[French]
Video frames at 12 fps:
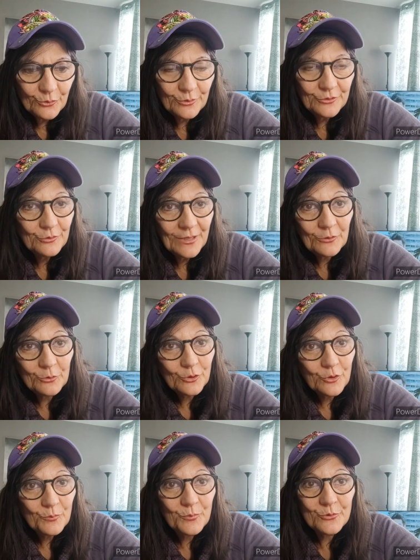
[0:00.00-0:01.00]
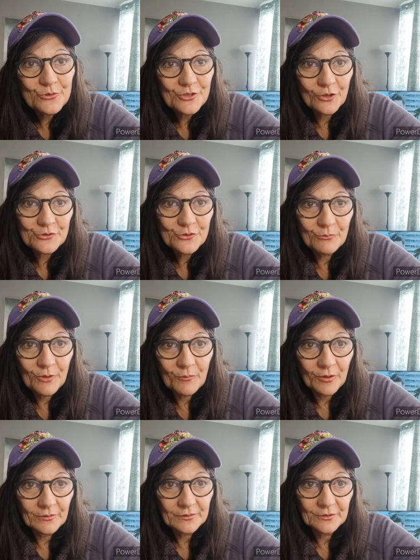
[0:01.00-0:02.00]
que tu écoutes le plus en ce moment,